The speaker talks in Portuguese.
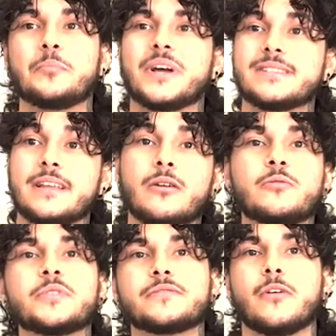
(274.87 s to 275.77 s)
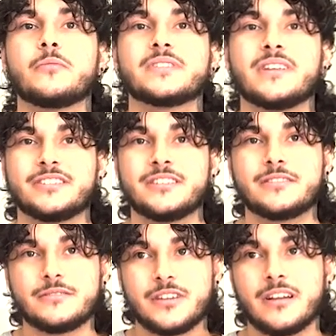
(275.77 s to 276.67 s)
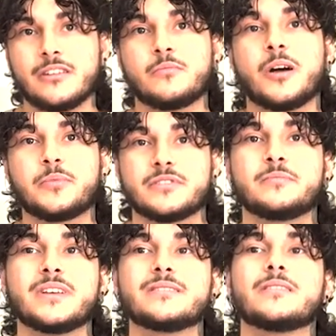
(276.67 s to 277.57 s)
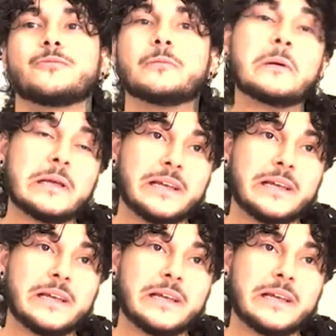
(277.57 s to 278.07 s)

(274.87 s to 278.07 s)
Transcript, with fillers: mas tem algumas formas da gente chegar numa aproximação.